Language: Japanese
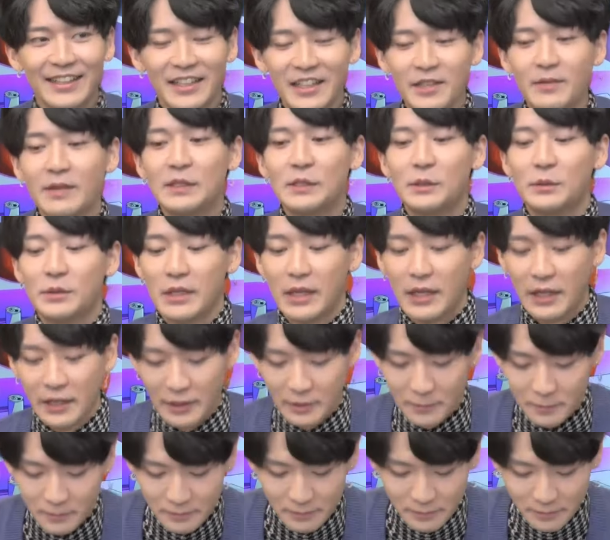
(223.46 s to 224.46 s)
いきますよ、じゃあ。はい、
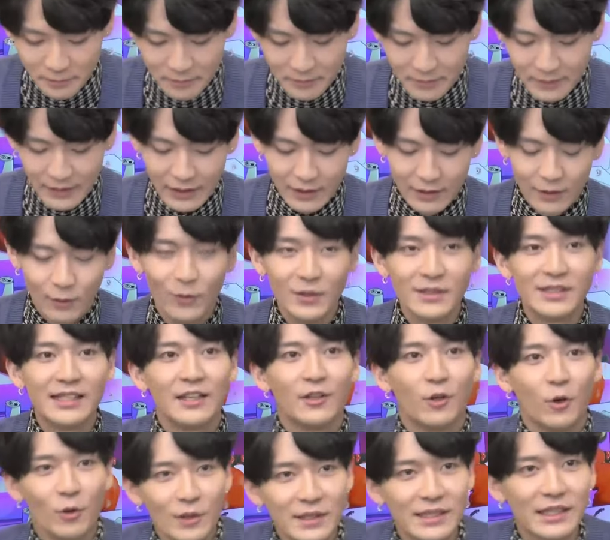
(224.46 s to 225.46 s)
音声
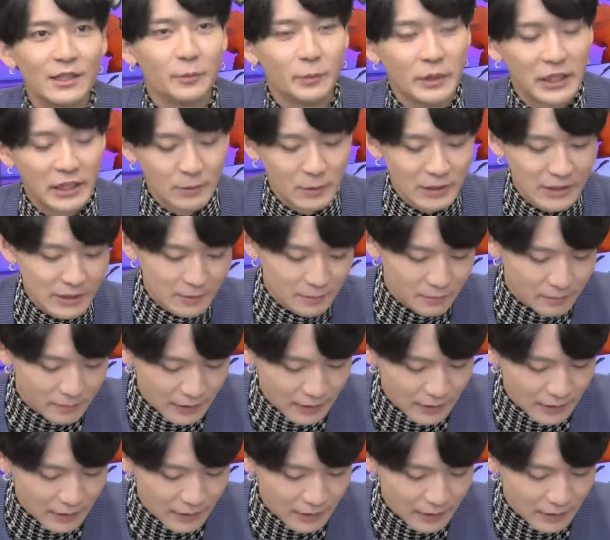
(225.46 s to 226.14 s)
の、音声のみでいきます。